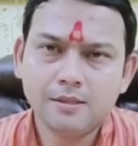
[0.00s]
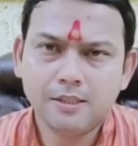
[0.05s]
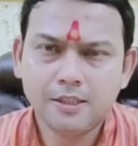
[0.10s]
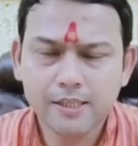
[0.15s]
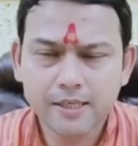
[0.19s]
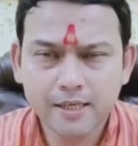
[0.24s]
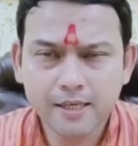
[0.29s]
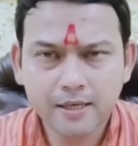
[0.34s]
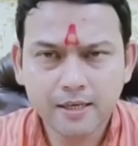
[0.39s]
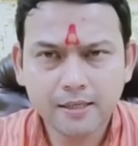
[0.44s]

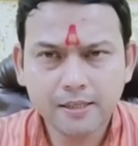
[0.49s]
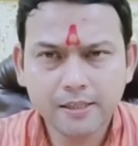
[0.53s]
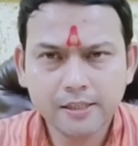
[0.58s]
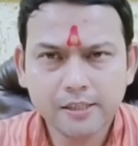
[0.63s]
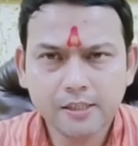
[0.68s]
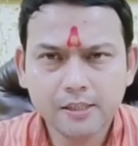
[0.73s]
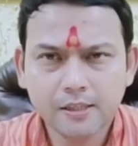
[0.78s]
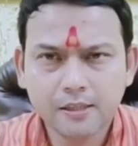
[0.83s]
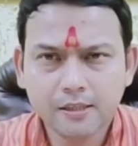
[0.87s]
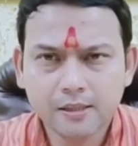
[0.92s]
যে
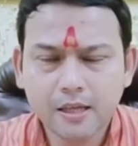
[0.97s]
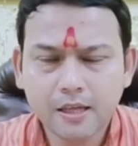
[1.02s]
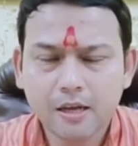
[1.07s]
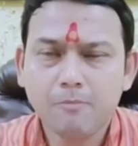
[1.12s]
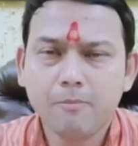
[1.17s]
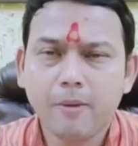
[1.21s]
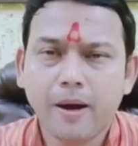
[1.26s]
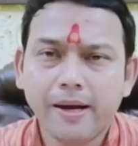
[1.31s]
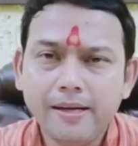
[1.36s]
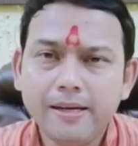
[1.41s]
তার
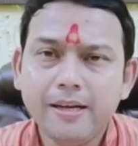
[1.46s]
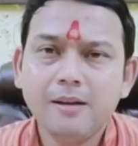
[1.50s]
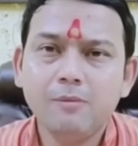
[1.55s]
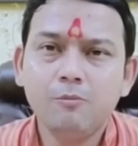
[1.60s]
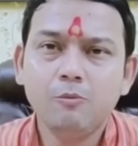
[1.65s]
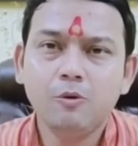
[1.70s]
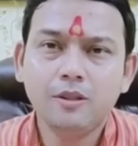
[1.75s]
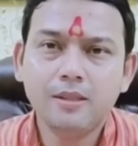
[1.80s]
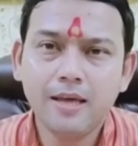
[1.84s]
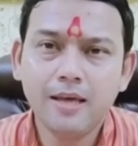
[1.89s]
মাইন্ডের
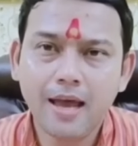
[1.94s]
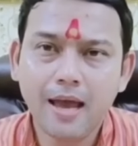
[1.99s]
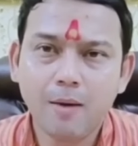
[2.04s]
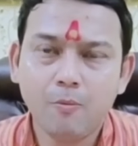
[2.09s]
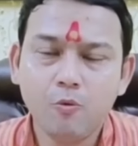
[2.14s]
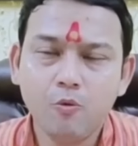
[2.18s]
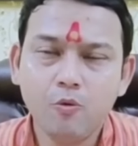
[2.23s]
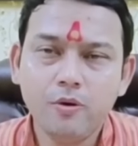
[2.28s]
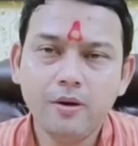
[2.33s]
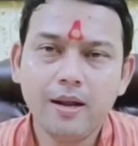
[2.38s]
মধ্যে
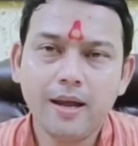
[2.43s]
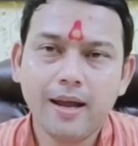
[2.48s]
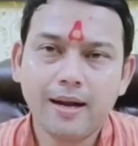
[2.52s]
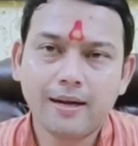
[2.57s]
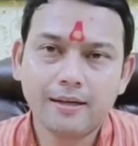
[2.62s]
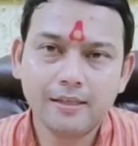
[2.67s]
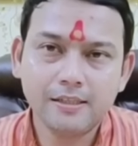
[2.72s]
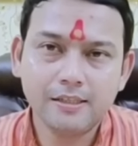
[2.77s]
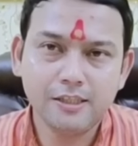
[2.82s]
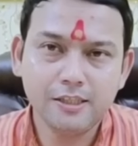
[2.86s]
এমন
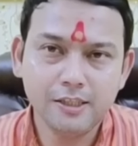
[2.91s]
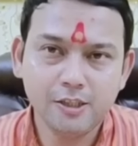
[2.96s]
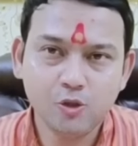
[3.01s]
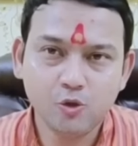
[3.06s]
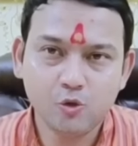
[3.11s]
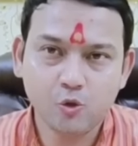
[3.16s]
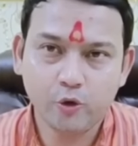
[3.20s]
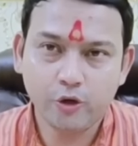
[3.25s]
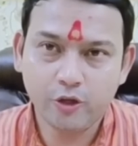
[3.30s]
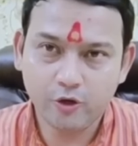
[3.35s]
একটা জিনিস
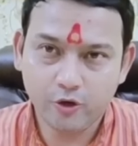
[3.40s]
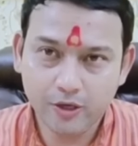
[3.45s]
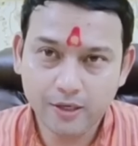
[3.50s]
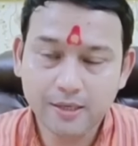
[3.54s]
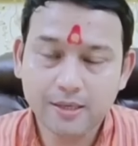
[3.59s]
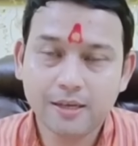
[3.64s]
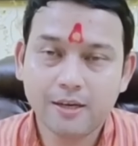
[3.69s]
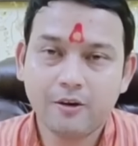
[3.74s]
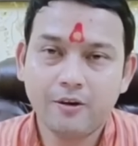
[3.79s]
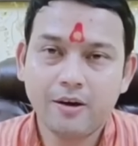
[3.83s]
তৈরি হয়
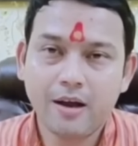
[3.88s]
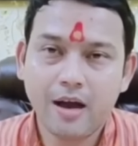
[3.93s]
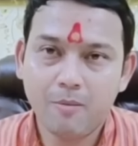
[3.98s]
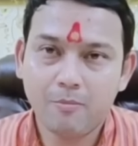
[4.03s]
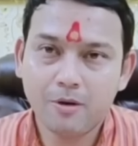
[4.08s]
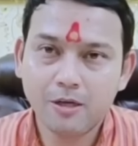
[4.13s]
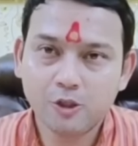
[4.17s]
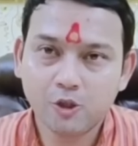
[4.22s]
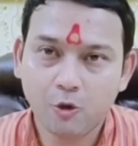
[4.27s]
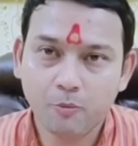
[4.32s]
কারণ
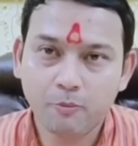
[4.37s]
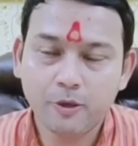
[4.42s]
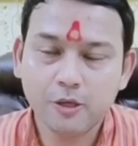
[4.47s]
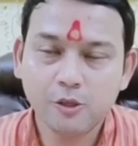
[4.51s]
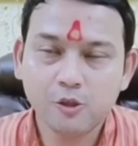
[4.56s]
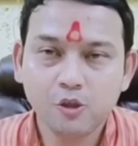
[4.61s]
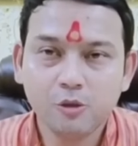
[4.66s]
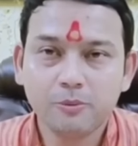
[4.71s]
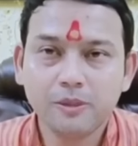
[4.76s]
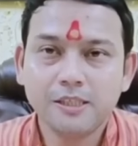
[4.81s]
আমরা সব
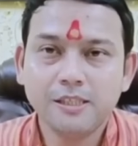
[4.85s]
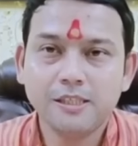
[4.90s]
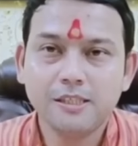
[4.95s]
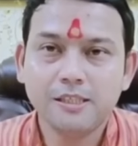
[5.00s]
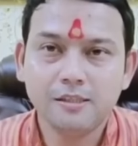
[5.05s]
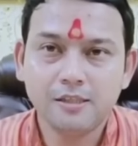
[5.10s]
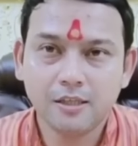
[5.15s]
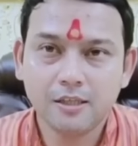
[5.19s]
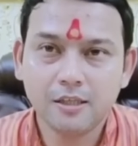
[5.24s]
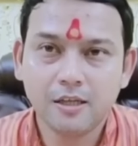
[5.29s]
কিছু তো আমাদের
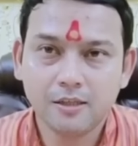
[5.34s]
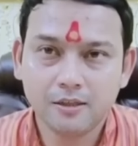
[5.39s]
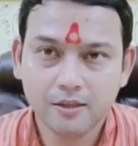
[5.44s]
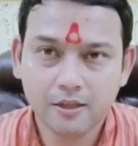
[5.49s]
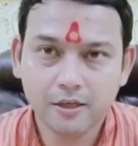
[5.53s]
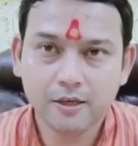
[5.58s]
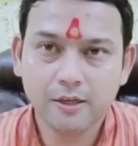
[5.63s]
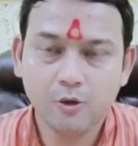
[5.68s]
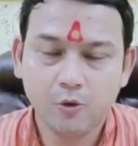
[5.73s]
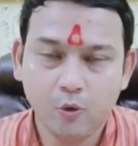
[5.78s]
চিন্তাধারার
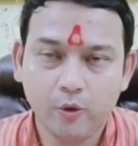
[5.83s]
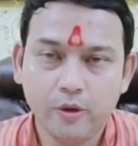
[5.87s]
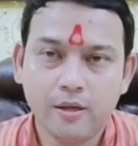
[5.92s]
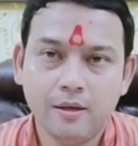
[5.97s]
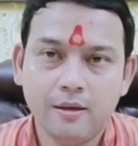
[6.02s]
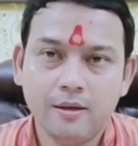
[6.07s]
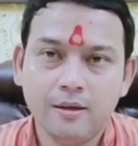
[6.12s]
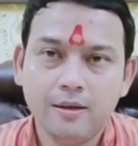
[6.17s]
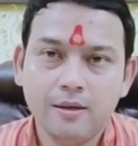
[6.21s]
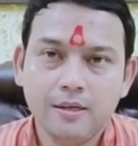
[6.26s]
দ্বারাই করি
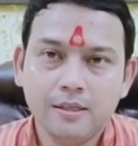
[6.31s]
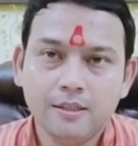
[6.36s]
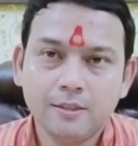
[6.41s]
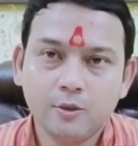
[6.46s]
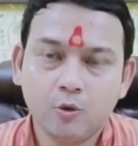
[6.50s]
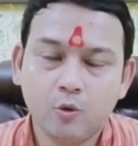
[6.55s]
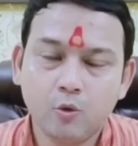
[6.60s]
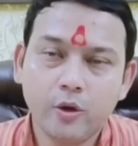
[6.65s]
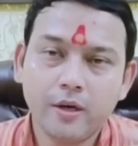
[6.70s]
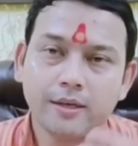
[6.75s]

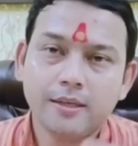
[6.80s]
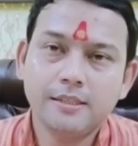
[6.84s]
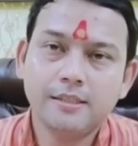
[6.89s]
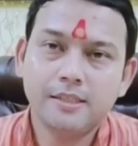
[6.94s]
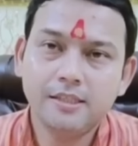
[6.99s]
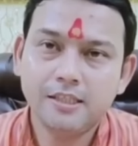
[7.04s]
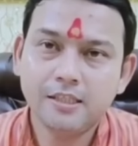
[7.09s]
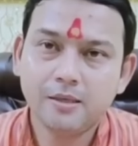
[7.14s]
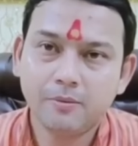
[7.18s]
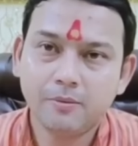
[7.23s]
কোনো একটা
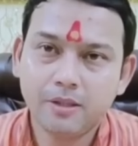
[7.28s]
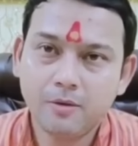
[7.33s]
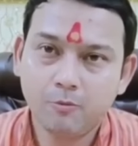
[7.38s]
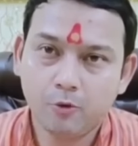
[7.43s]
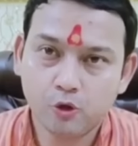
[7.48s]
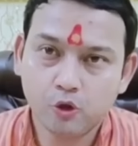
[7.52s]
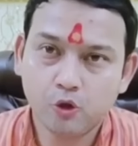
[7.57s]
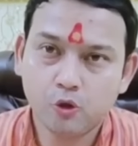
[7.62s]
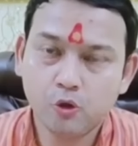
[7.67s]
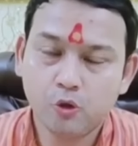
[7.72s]
জিনিস আমাদের
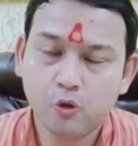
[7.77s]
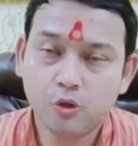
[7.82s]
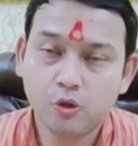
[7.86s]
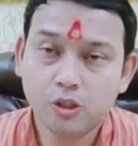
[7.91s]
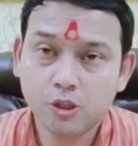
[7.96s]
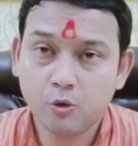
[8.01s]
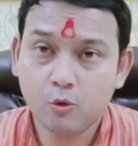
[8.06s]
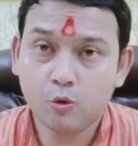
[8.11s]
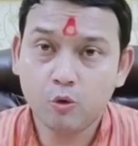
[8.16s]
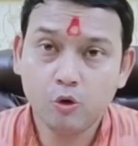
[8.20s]
পছন্দ
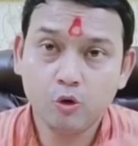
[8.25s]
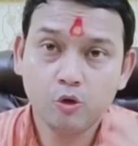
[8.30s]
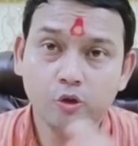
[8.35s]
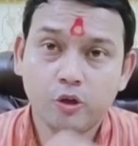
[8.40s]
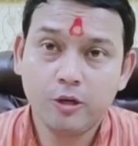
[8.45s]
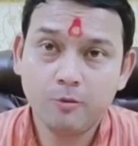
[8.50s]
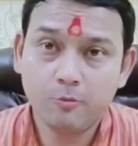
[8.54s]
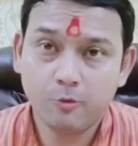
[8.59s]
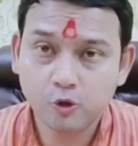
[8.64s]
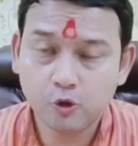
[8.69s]
হচ্ছে
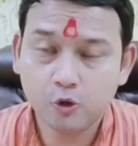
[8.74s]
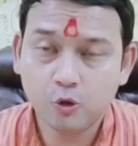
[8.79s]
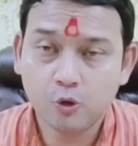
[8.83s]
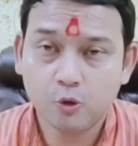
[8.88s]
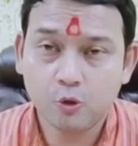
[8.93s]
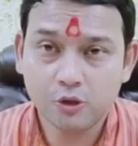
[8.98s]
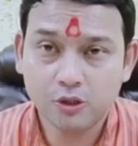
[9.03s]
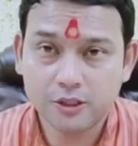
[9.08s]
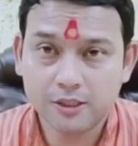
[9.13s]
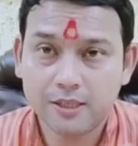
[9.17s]
অন্যজনের পছন্দ
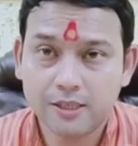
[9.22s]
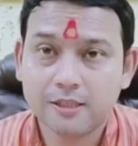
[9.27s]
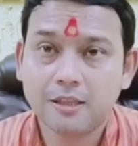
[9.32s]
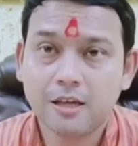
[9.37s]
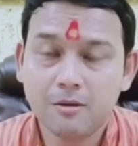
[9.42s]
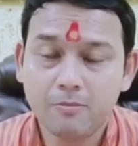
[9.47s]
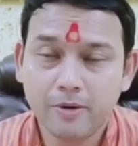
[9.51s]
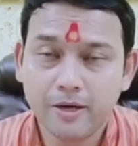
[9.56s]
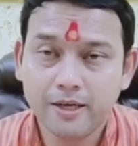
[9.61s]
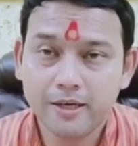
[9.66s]
হচ্ছে না
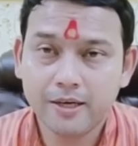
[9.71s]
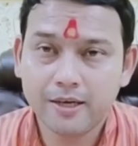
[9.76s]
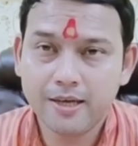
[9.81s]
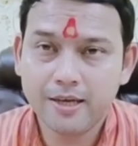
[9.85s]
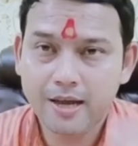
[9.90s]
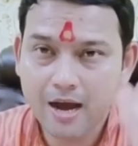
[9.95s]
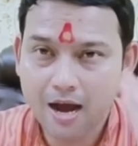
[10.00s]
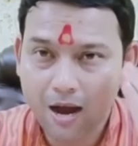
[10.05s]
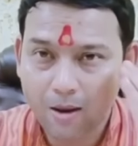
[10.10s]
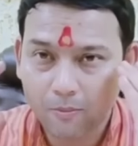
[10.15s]
তার মানে এটা কি
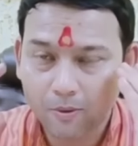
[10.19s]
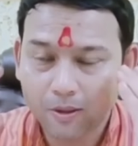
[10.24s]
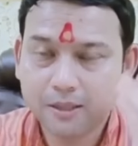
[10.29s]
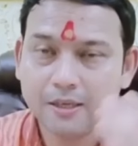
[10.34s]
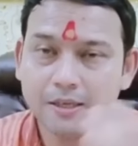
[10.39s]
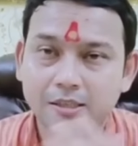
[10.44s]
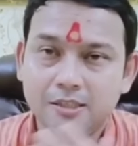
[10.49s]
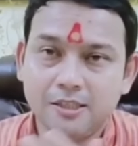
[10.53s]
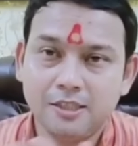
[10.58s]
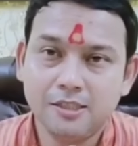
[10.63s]

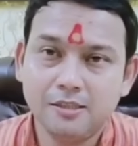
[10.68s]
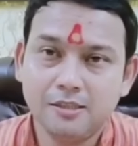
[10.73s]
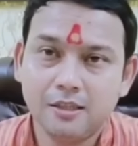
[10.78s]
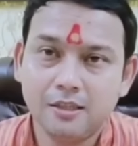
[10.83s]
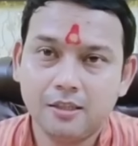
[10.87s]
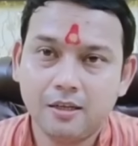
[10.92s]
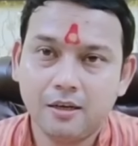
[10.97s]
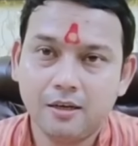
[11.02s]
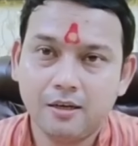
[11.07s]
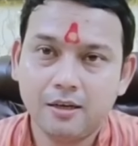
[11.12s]
আমাদের
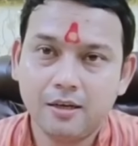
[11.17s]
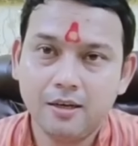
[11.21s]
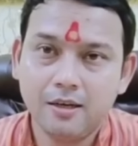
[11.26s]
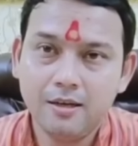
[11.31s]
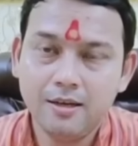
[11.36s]
চিন্তাধারাটা